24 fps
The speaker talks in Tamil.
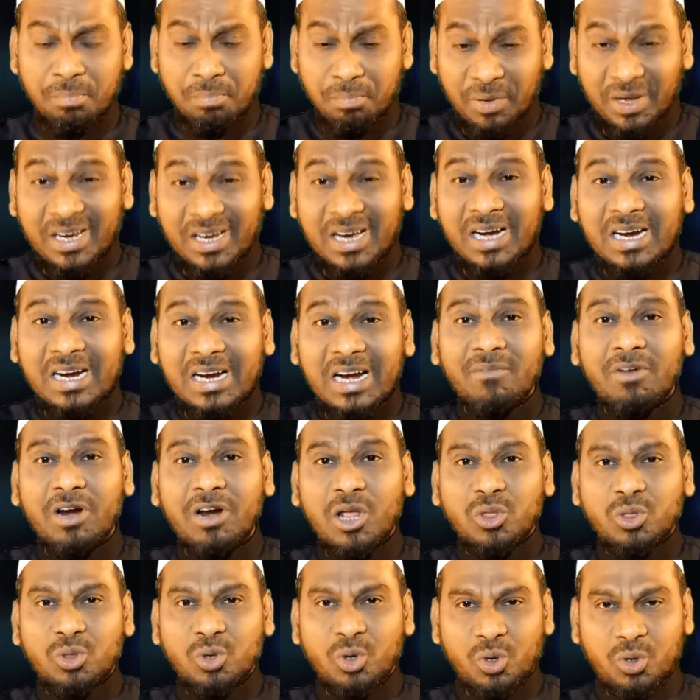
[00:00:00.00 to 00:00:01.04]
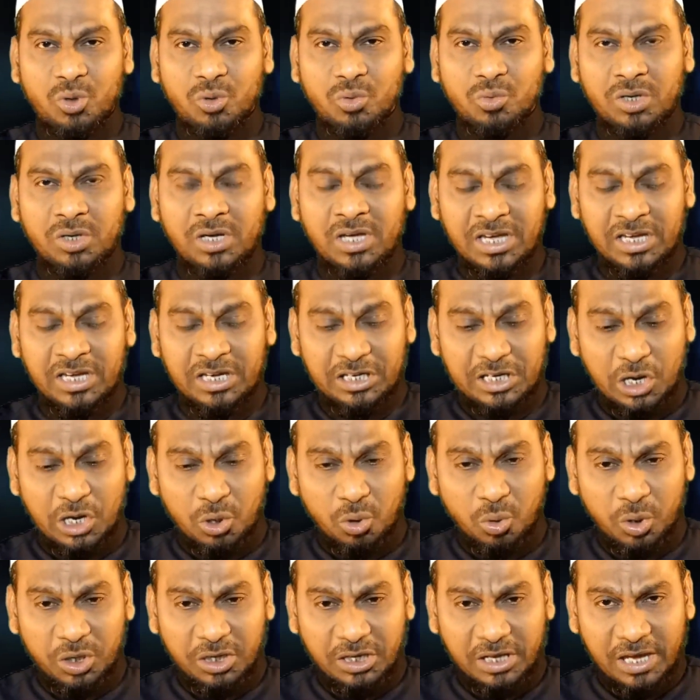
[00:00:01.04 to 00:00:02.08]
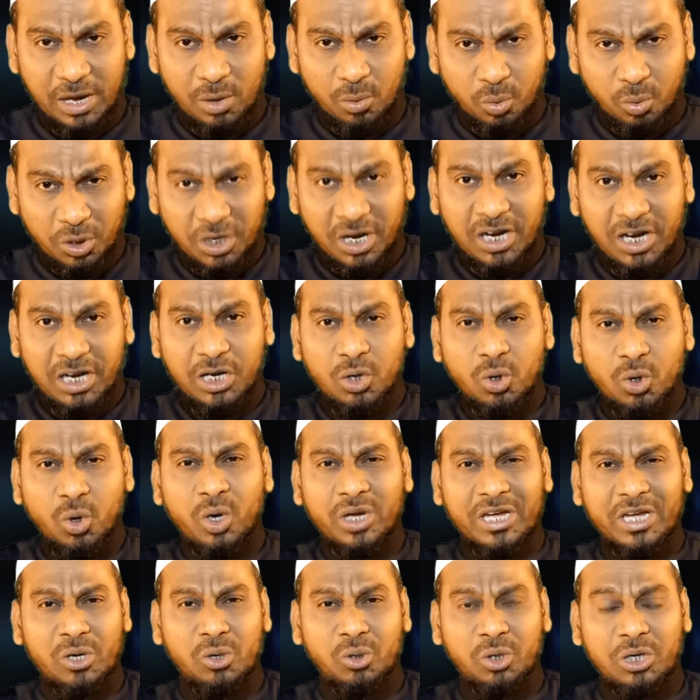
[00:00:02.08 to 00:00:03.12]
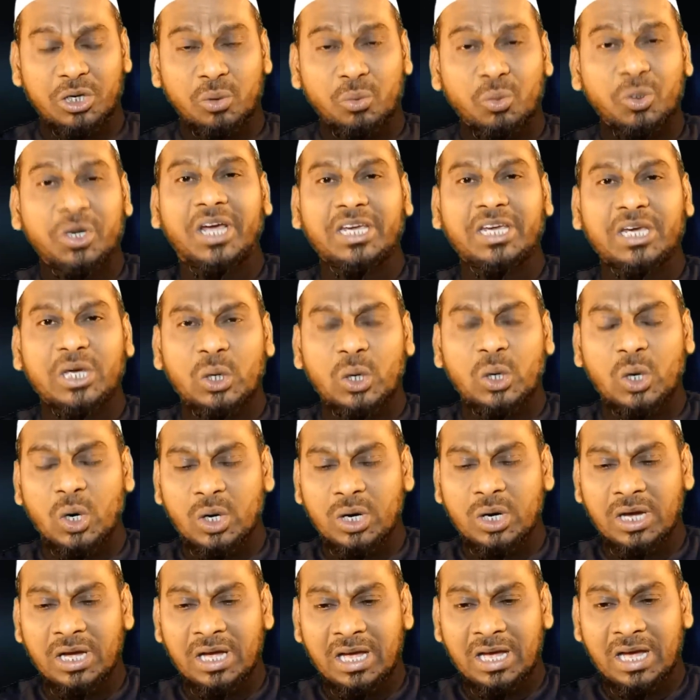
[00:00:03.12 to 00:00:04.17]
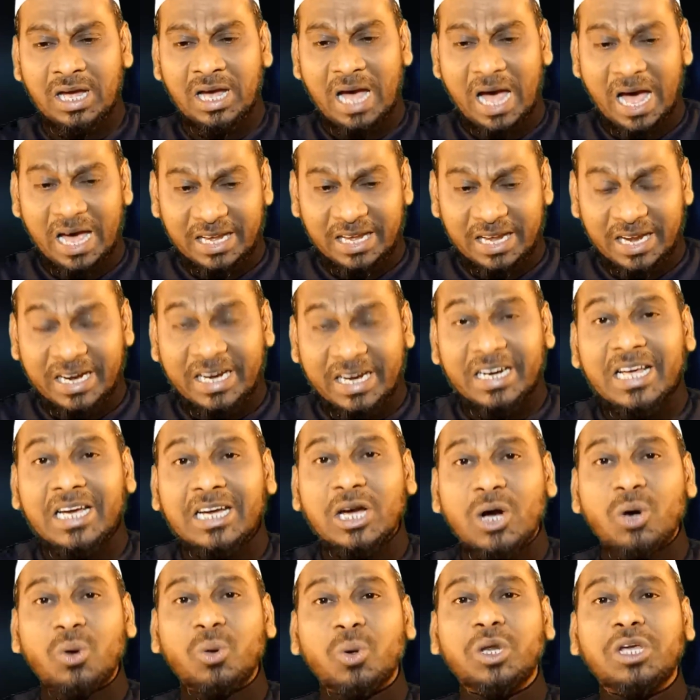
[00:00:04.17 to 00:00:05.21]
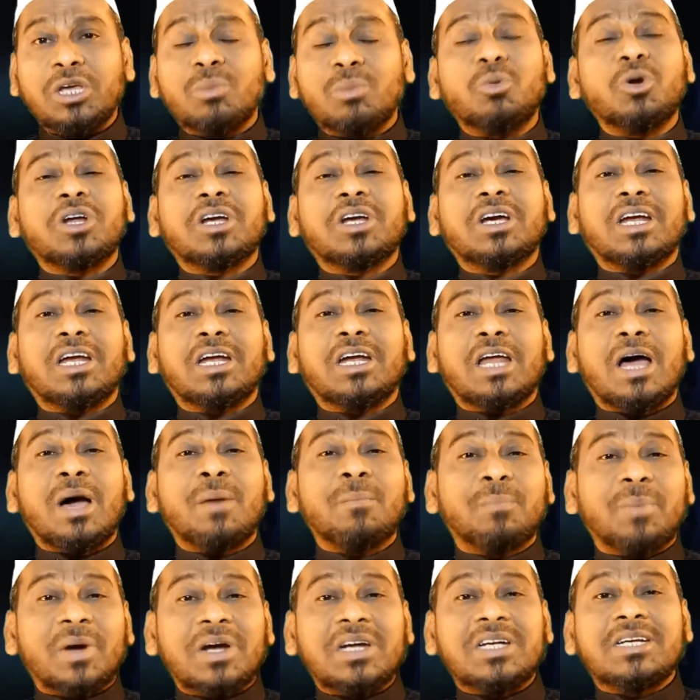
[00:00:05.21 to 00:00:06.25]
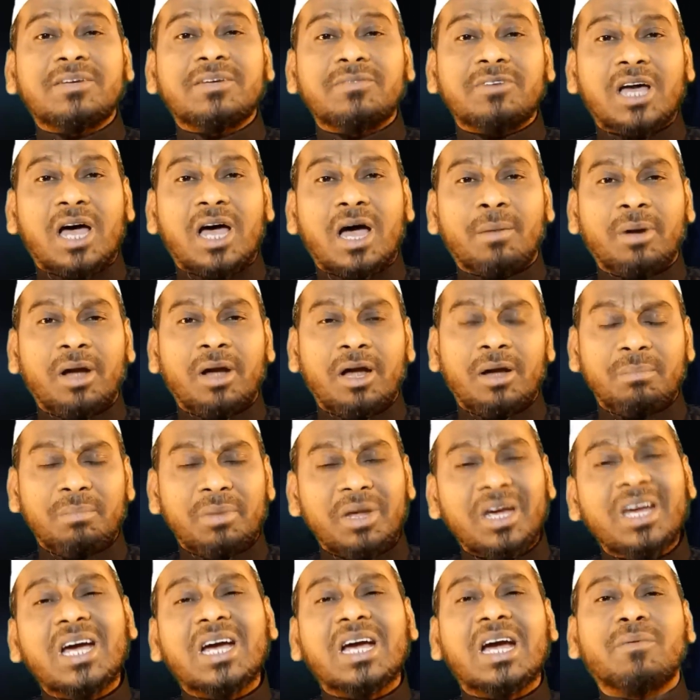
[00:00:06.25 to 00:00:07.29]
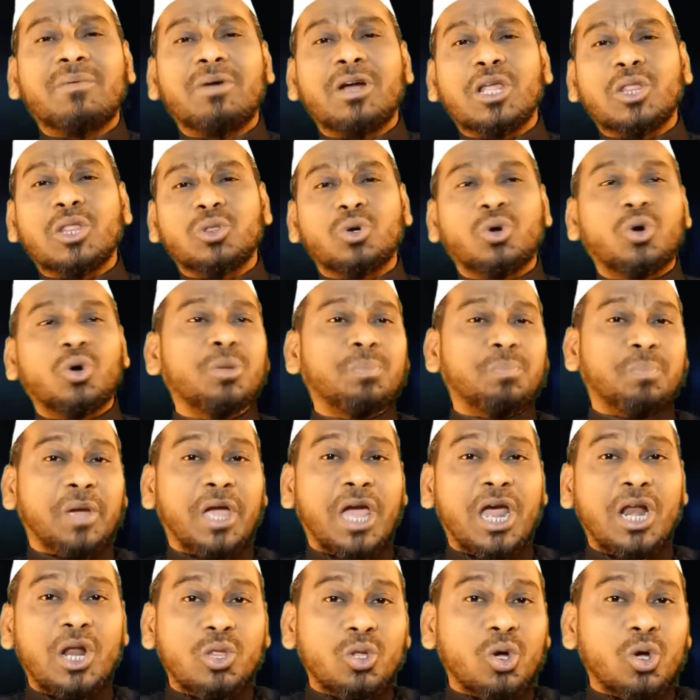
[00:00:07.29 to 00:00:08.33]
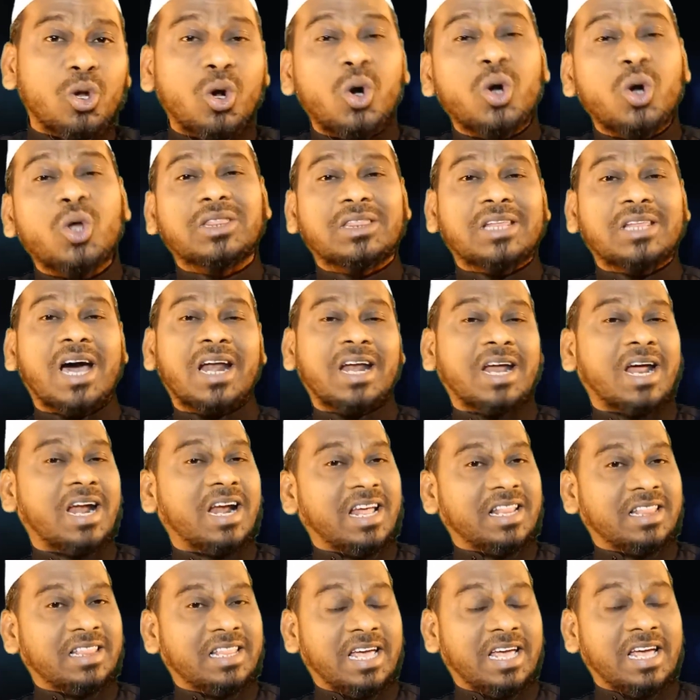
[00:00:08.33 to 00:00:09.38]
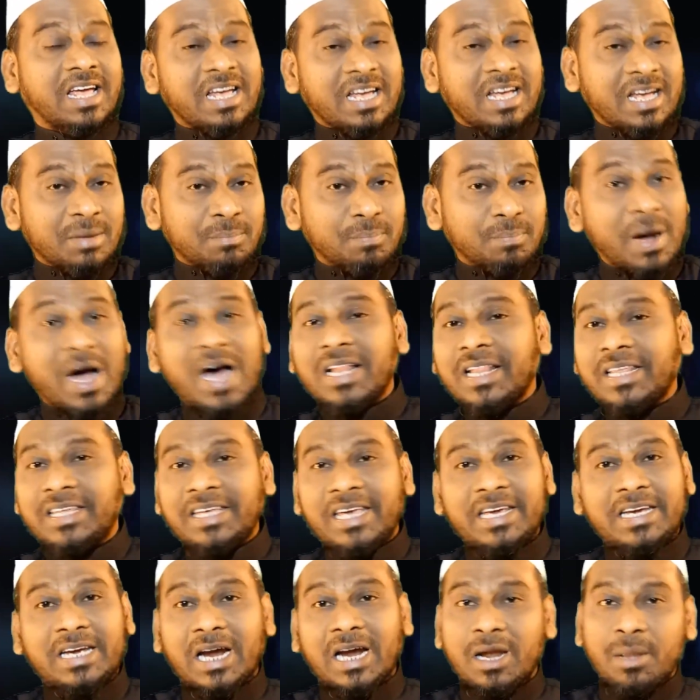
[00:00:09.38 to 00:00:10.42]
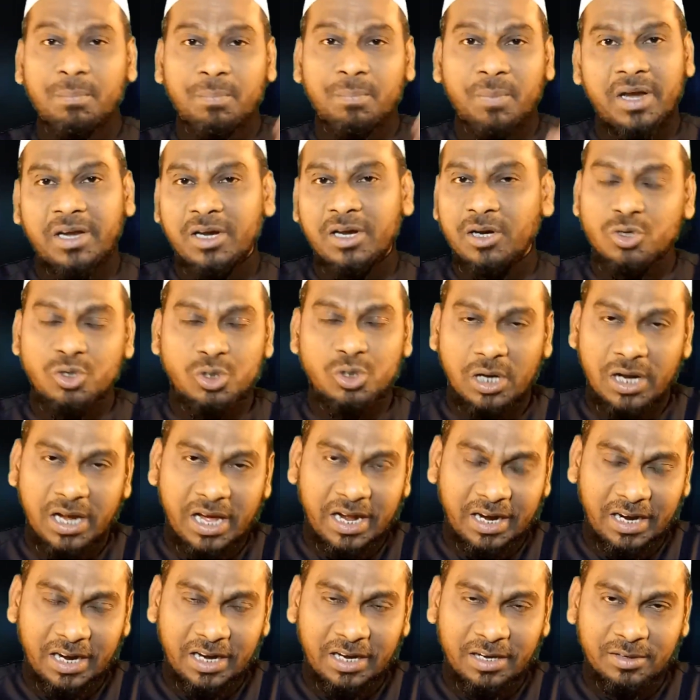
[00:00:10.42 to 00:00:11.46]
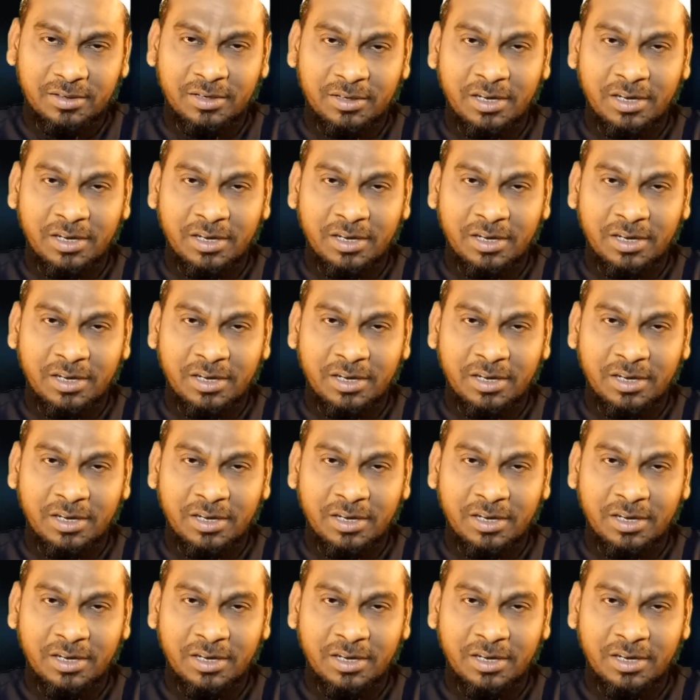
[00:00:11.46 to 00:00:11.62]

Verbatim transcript: மிக கவனத்தோடு என்னுடைய உடலிலோ என்னுடைய உடையிலோ அங்கே கிடைக்கக்கூடிய முட்கள் எல்லாம் பட்டு விடாமல் மிக கவனத்தோடு பேணுதலோடு தான் நான் அந்த பாதையை கடப்பேன் என்று சொன்னார்கள்